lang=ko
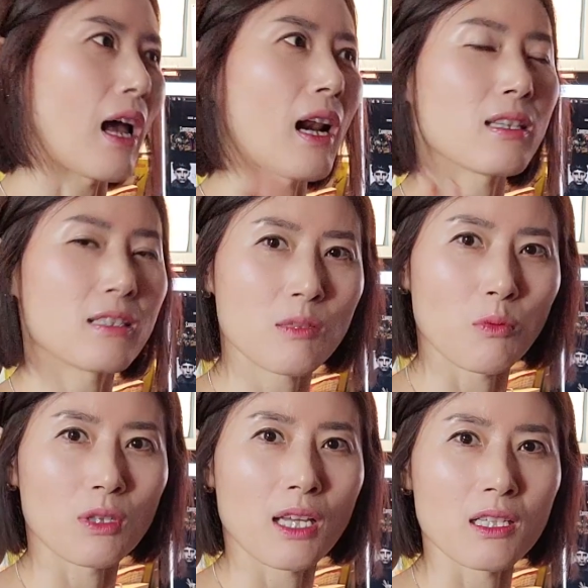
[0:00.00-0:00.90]
알아듣지
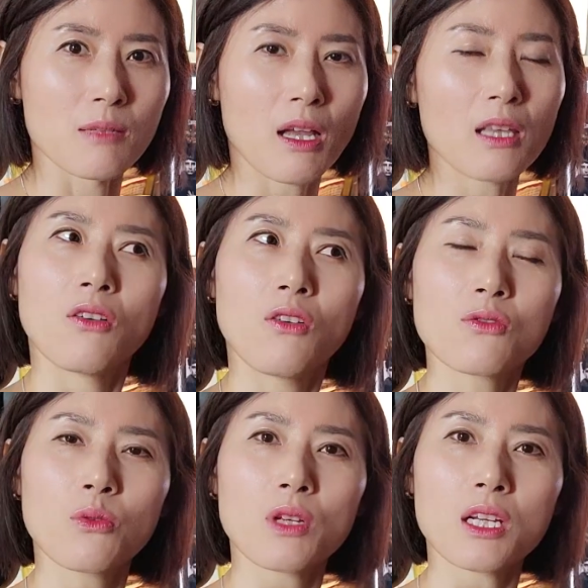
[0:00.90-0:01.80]
못하지만 어,
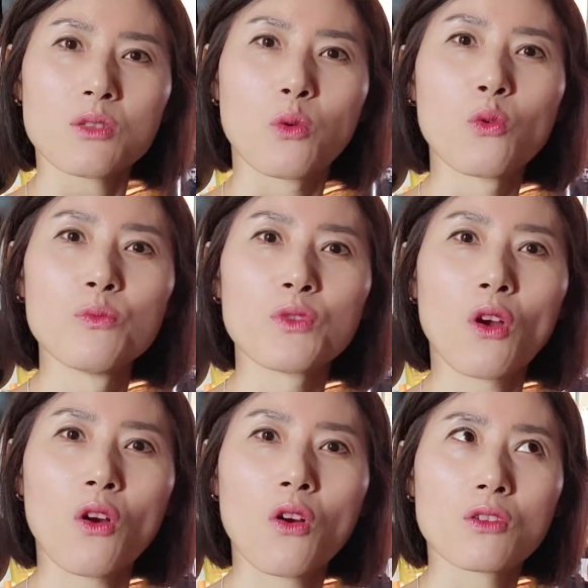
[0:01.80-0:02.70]
소리가 조금 더